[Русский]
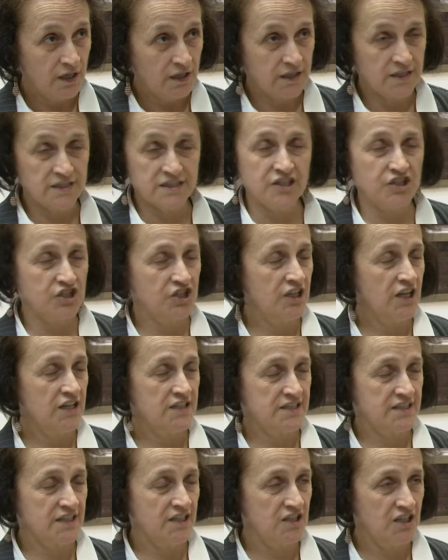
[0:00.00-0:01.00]
Если же
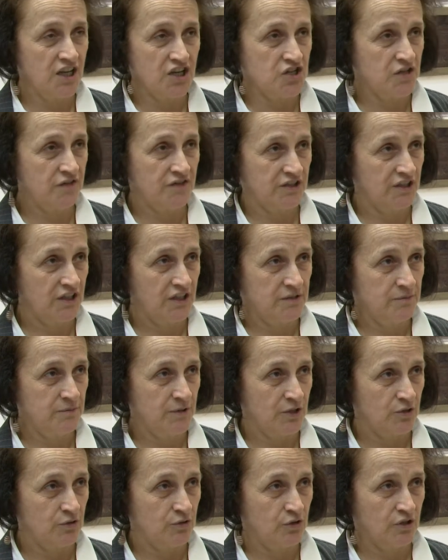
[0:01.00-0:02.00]
нации нечего дать
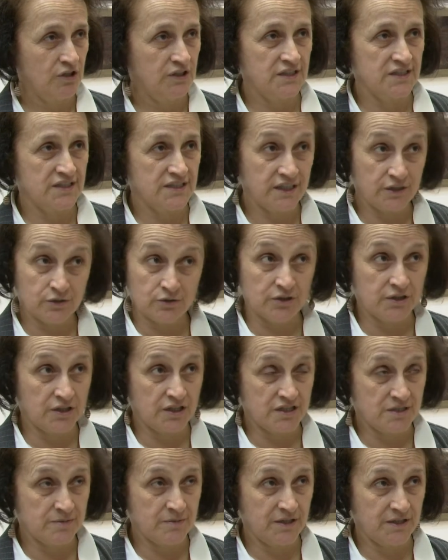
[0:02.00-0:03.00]
миру, то это следует
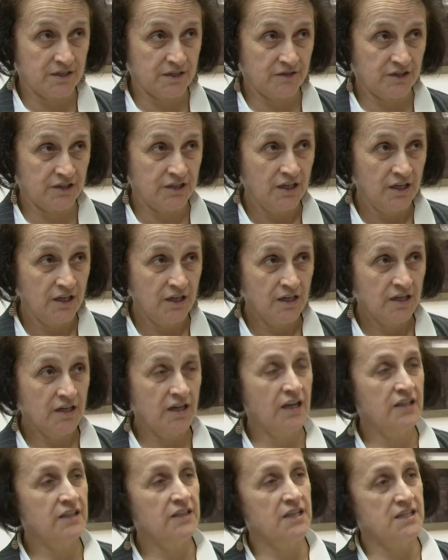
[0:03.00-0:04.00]
рассматривать
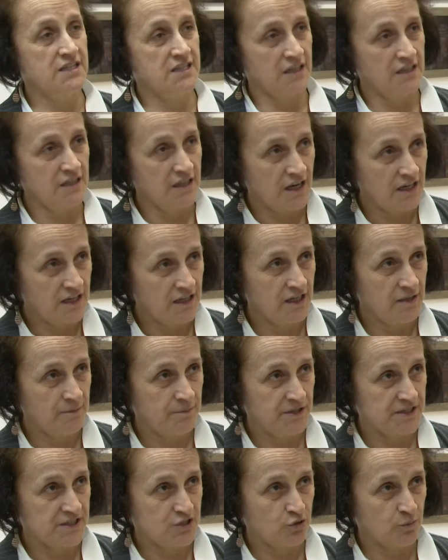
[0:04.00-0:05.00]
как национальное
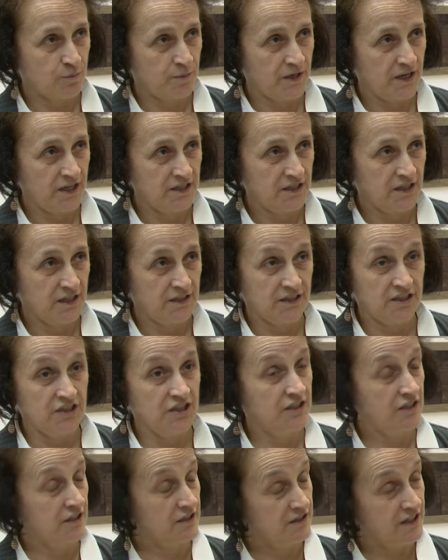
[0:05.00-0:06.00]
преступление. Это
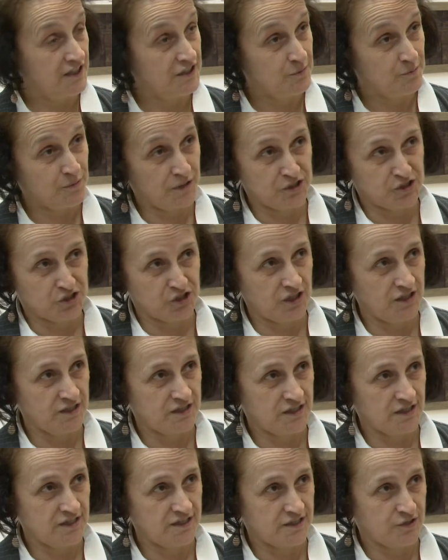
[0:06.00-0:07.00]
никогда не
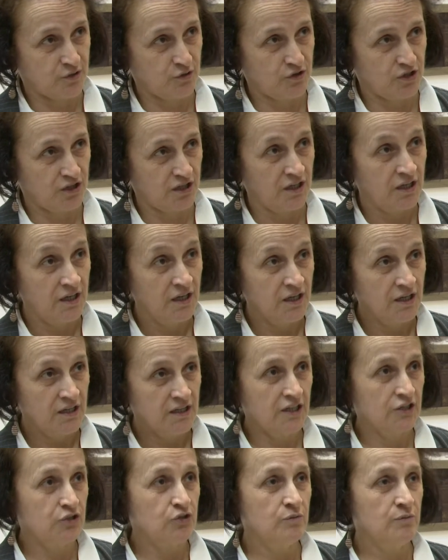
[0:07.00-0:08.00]
прощается истории.
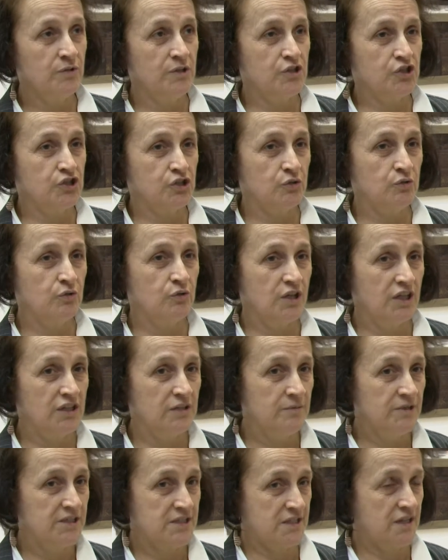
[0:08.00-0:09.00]
Я думаю, что у
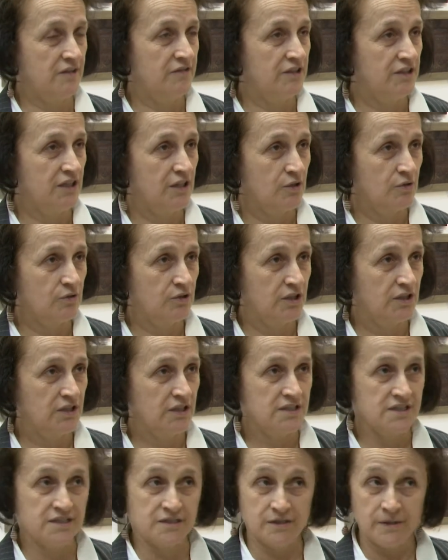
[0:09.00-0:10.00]
калмыцкого народа
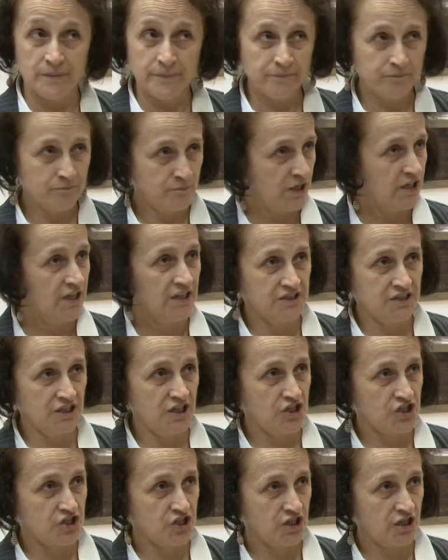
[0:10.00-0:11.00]
есть
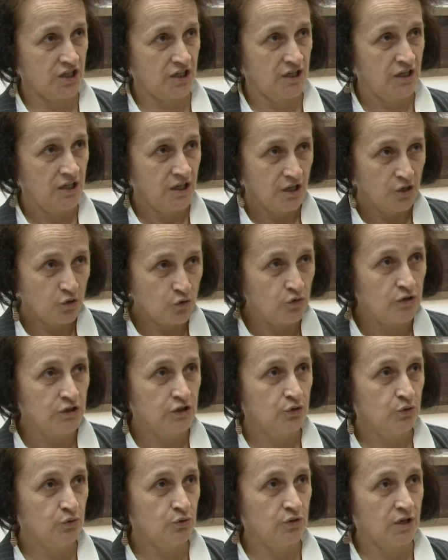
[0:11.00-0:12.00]
богатейшая
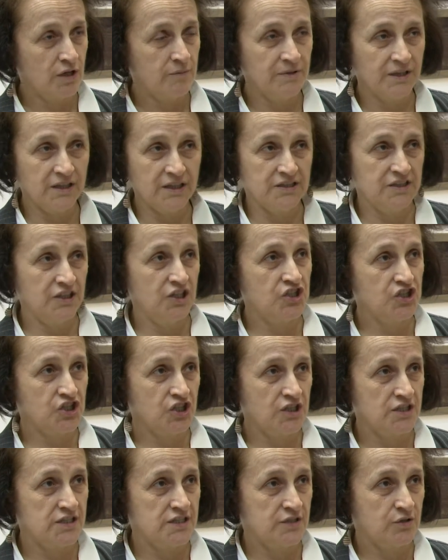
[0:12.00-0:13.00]
культура,
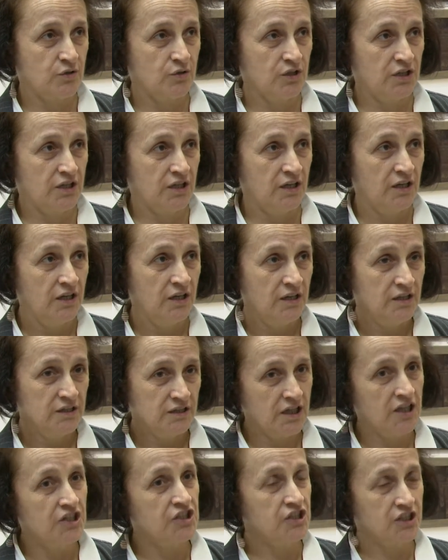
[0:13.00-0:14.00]
богатейшая история,
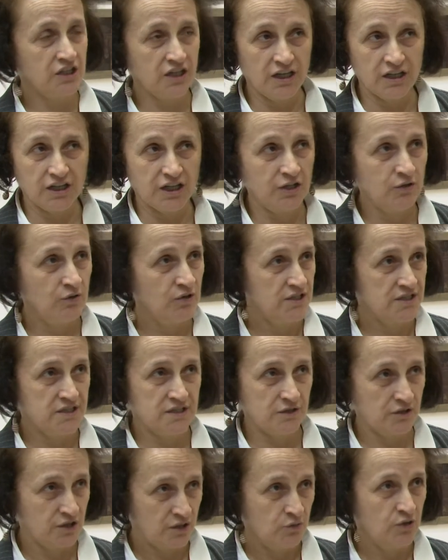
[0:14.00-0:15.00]
так же, как и у
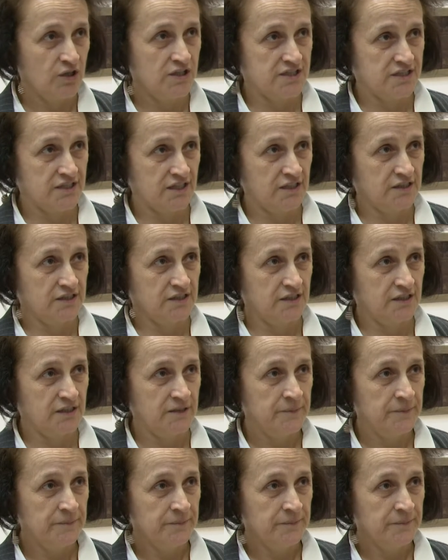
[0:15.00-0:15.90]
Осетии.